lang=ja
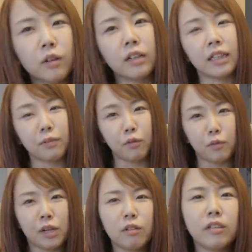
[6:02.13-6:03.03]
の子なんて
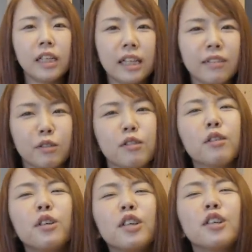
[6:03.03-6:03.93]
もう魅力的でしょ
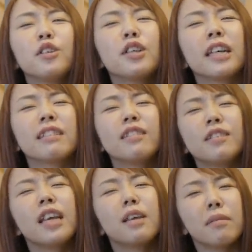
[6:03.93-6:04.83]
そういう世の中
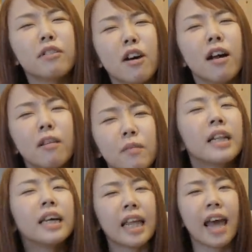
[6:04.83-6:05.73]
作っていきましょうみんな